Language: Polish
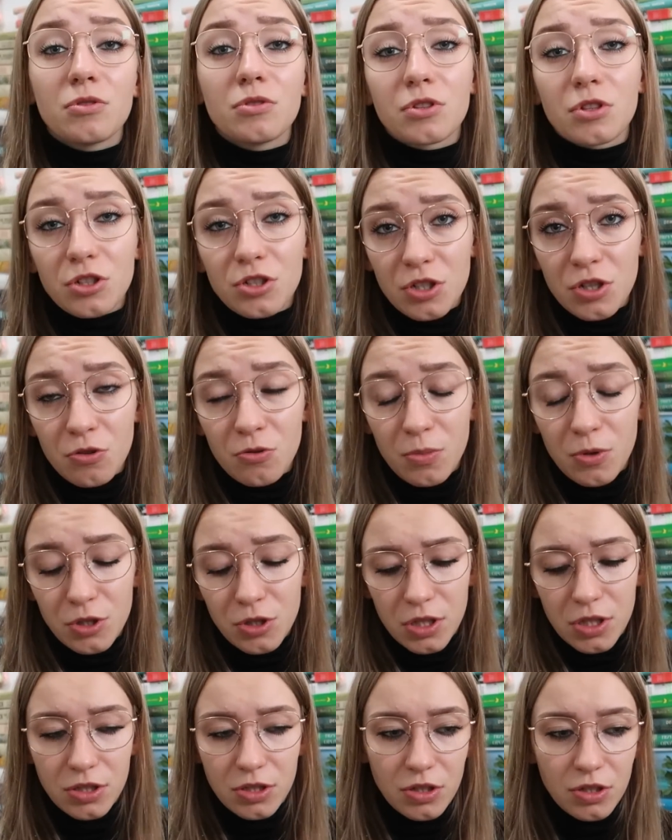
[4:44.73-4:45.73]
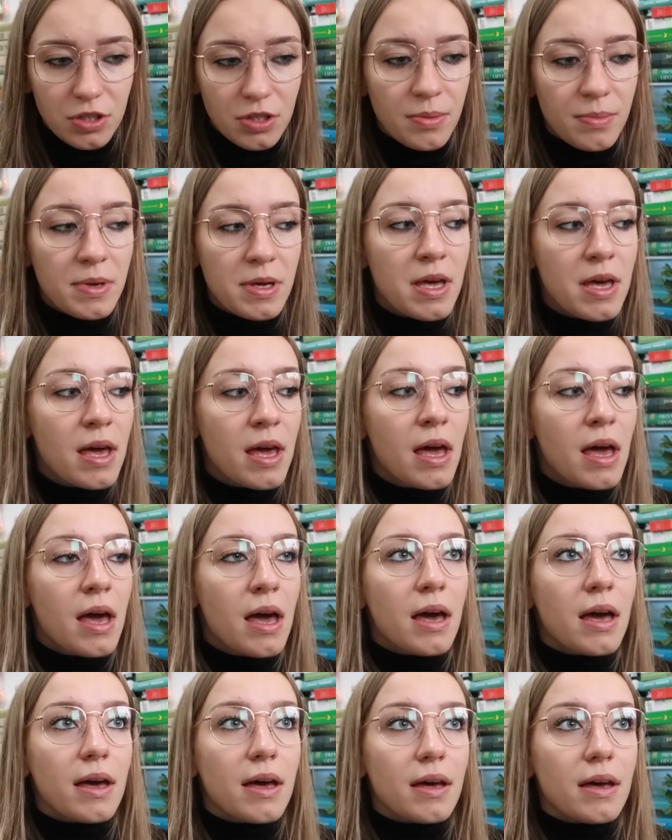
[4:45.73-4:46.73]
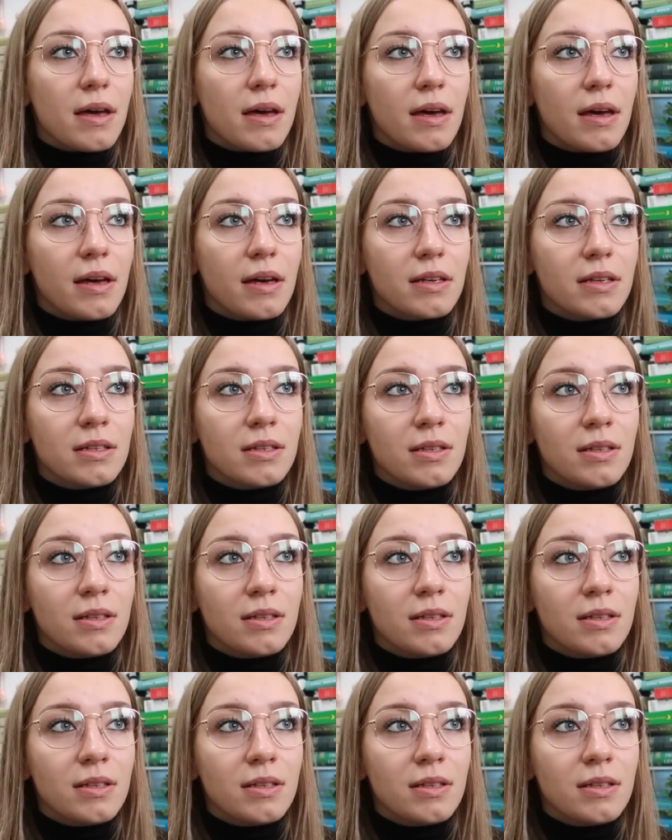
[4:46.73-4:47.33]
troszkę upośledzonym e,